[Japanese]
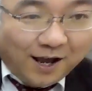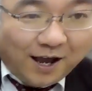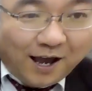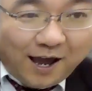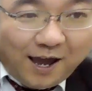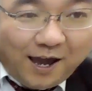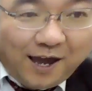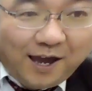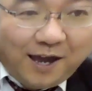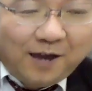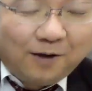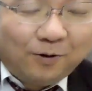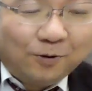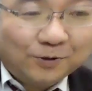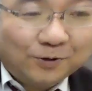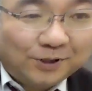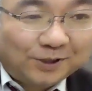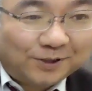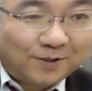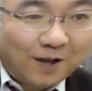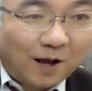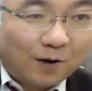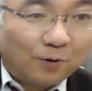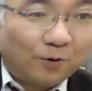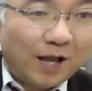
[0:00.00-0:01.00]
えー、本
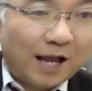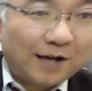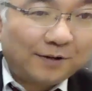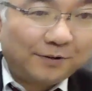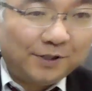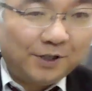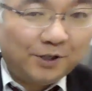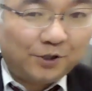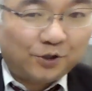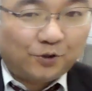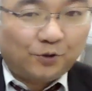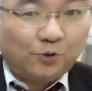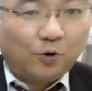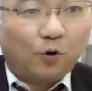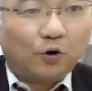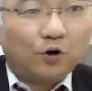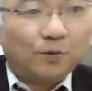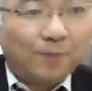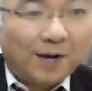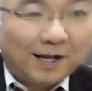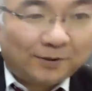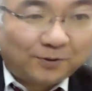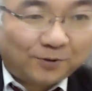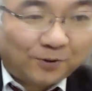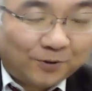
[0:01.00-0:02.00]
日は
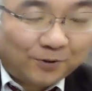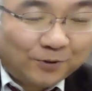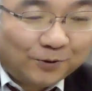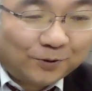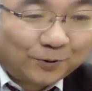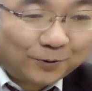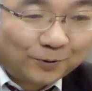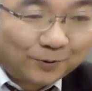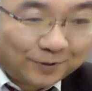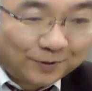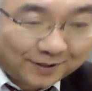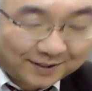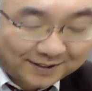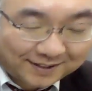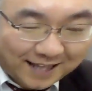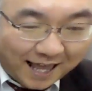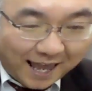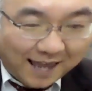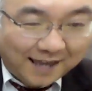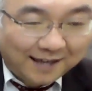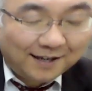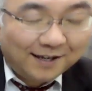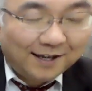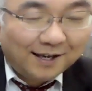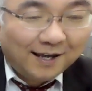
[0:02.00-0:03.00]
526番ということです
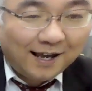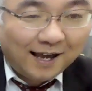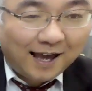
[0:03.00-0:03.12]
ね。